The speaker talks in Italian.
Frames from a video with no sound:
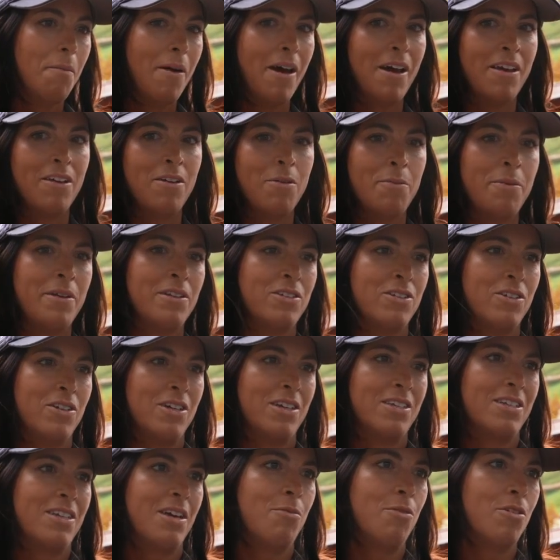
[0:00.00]
Ma io penso
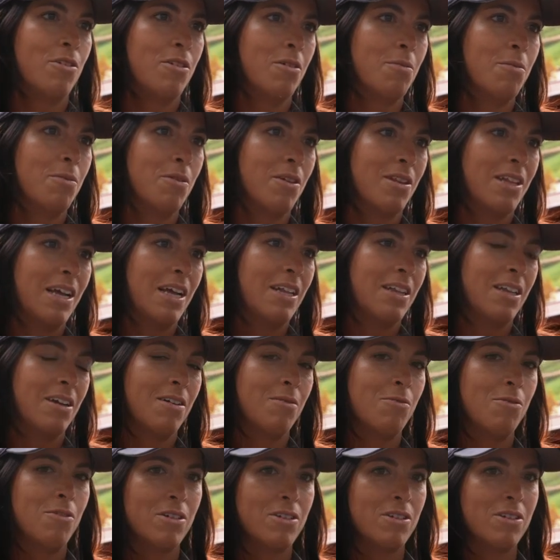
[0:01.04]
che sia molto importante
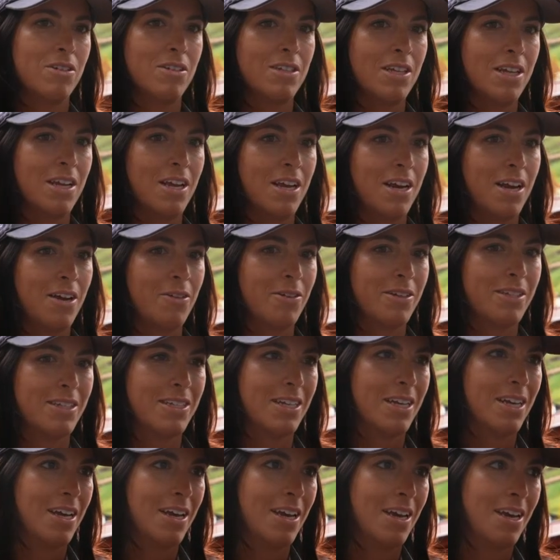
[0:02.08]
comunque sostenere
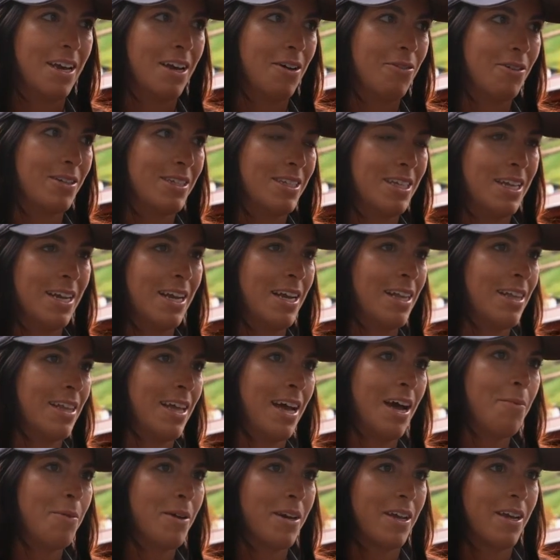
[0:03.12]
queste, queste
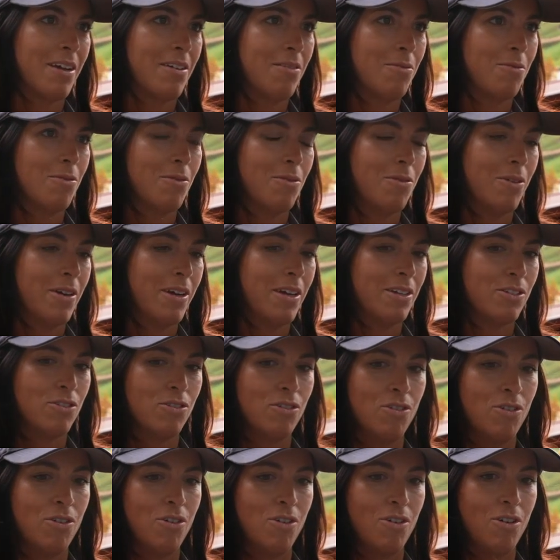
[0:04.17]
realtà perché comunque
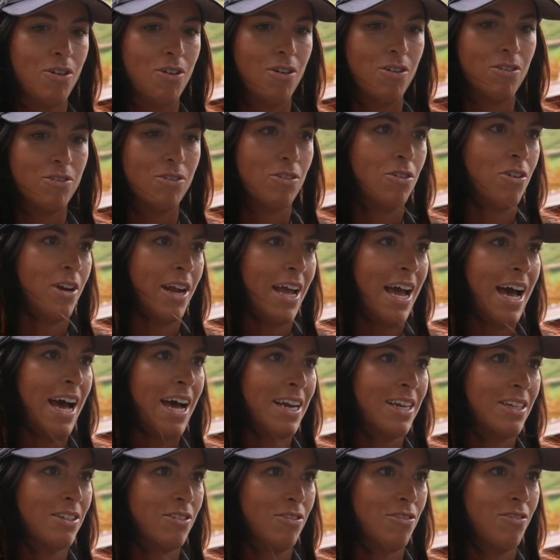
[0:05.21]
sono, sono
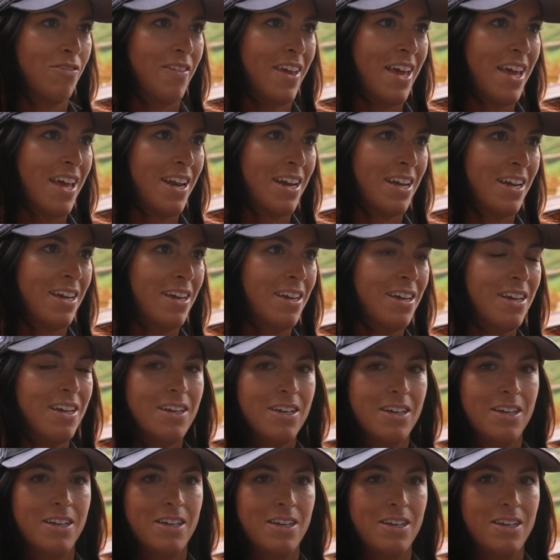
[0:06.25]
reali, sono vere,
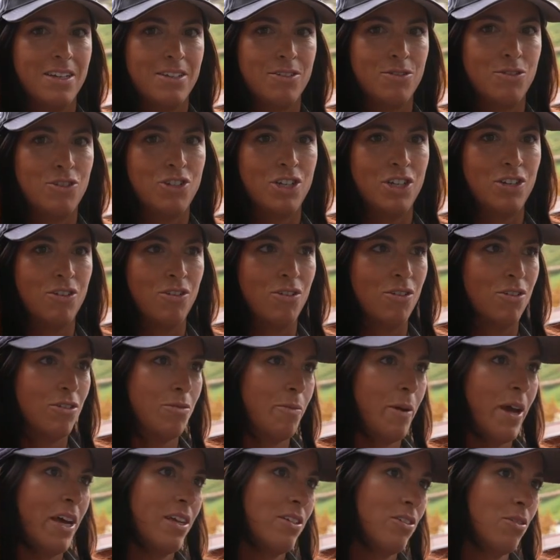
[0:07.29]
eh, succedono
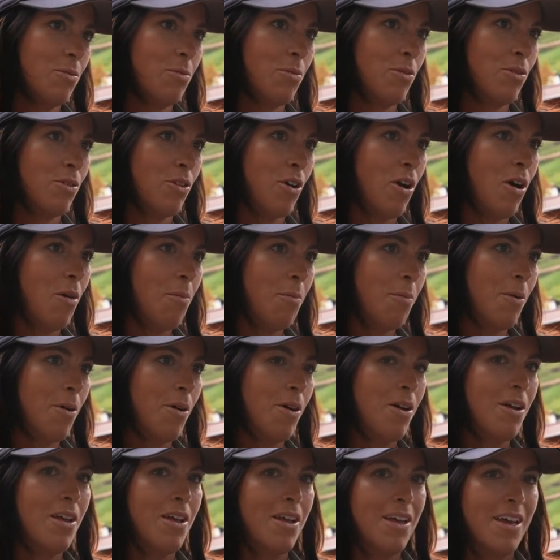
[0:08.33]
spesso
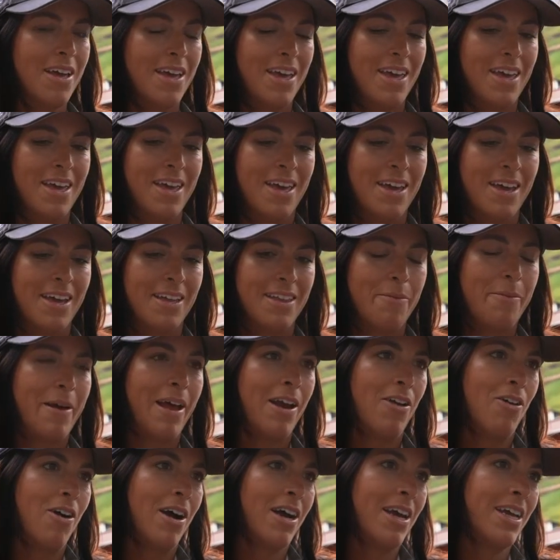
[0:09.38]
purtroppo ed è
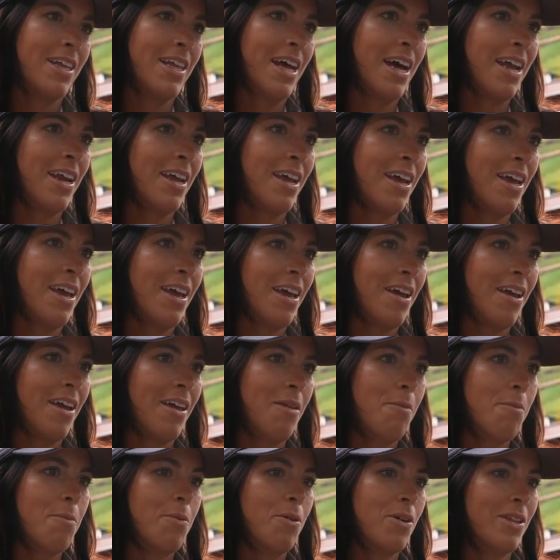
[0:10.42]
bello anche dare
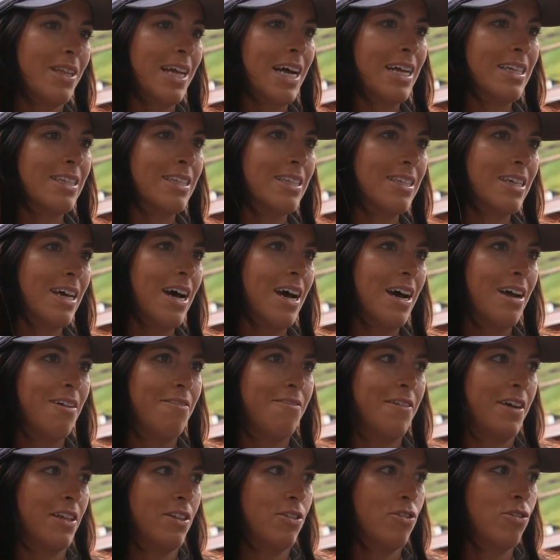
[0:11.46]
importanza al
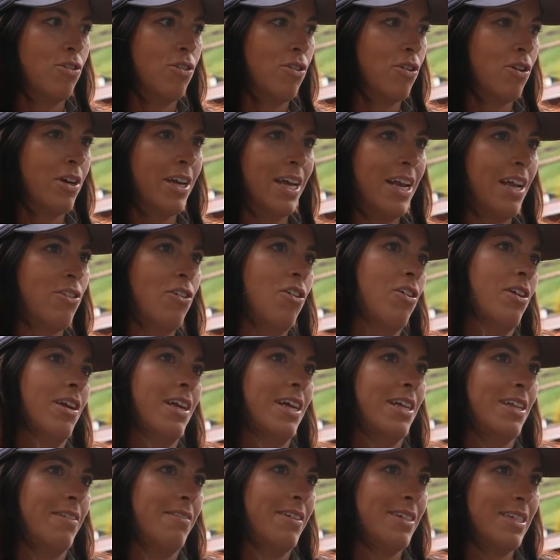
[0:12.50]
fatto che la
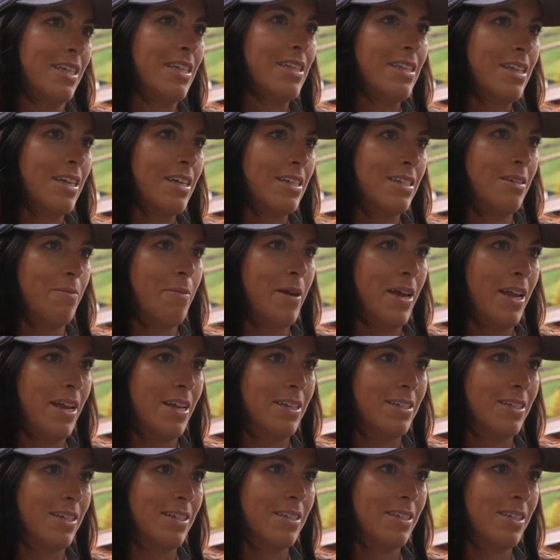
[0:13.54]
donna deve sentirsi bene
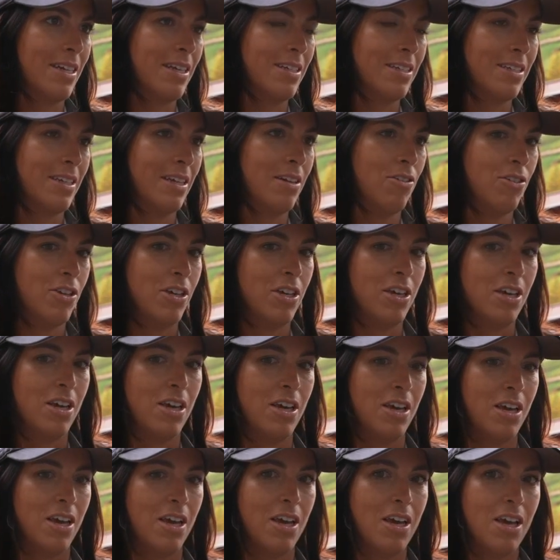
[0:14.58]
in se stessa in
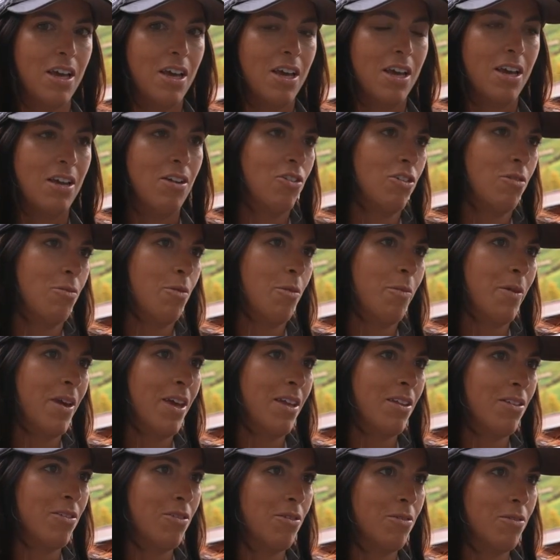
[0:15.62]
ogni, in ogni
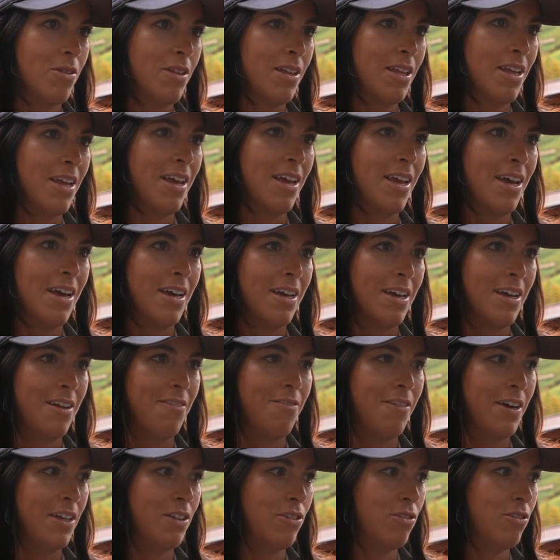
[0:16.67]
momento, quindi anche il
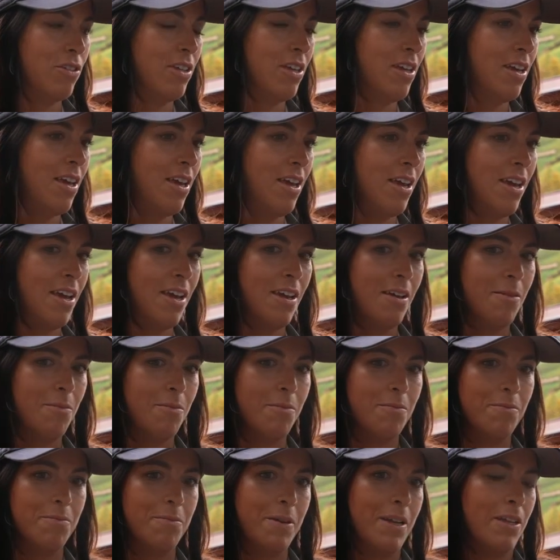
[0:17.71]
fatto di
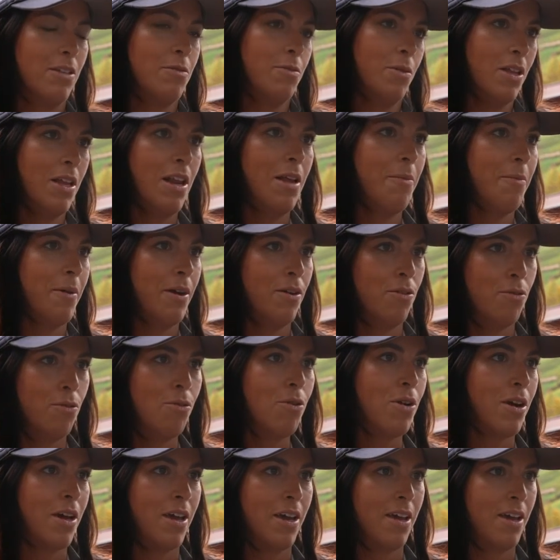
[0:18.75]
predisporre delle
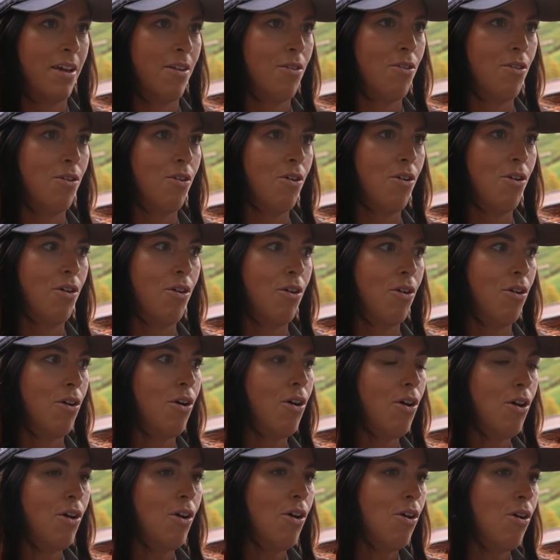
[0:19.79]
parrucche o,
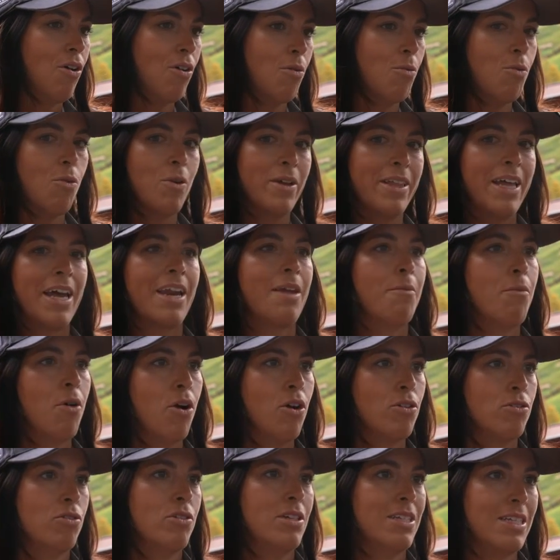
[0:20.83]
o, comunque dare
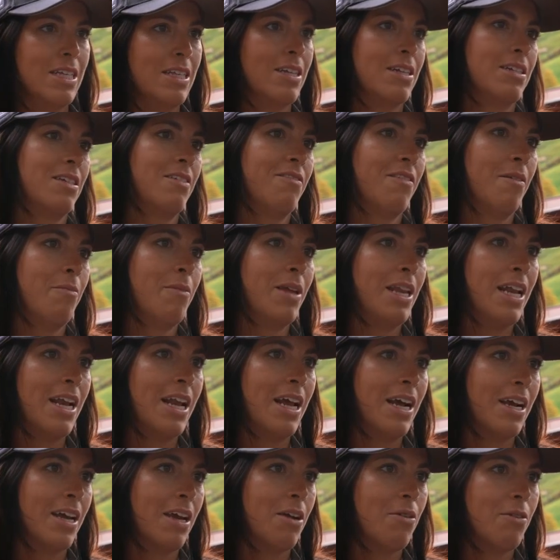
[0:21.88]
modo di sentirsi
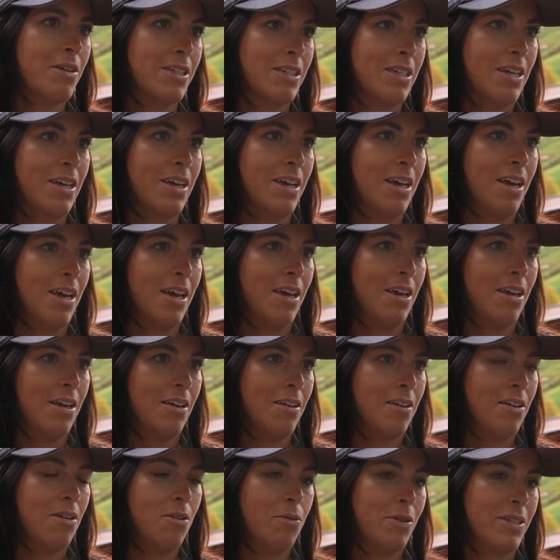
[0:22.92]
femminile anche in queste,
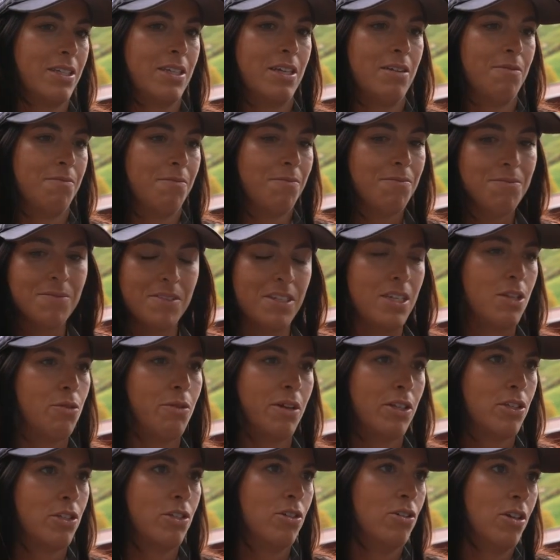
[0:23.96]
in queste
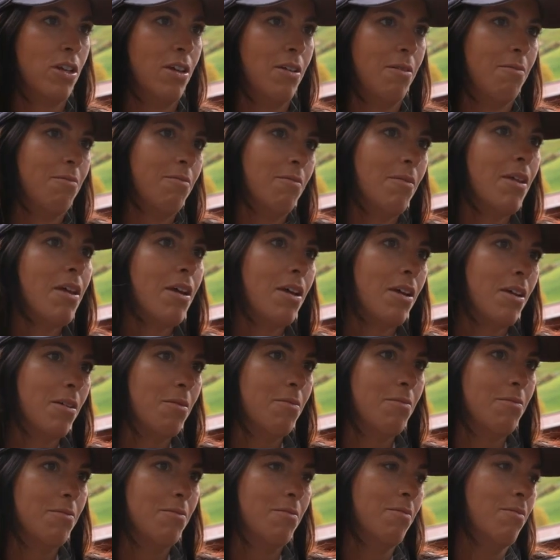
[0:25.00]
situazioni
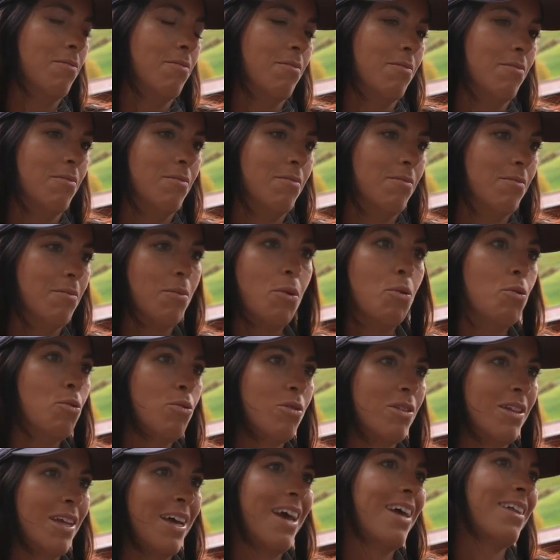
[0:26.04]
Mm,
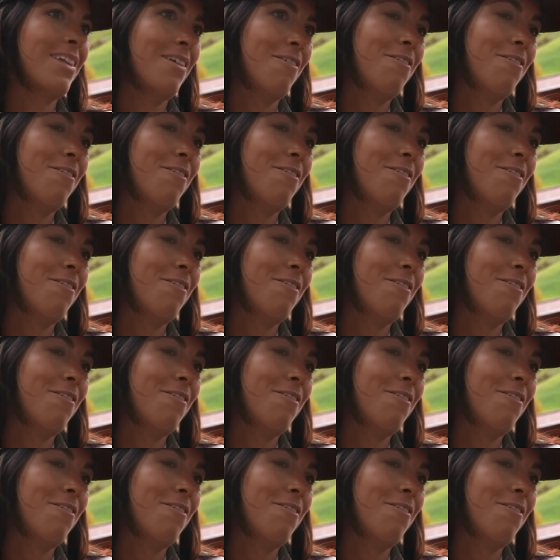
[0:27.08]
brutte, difficili,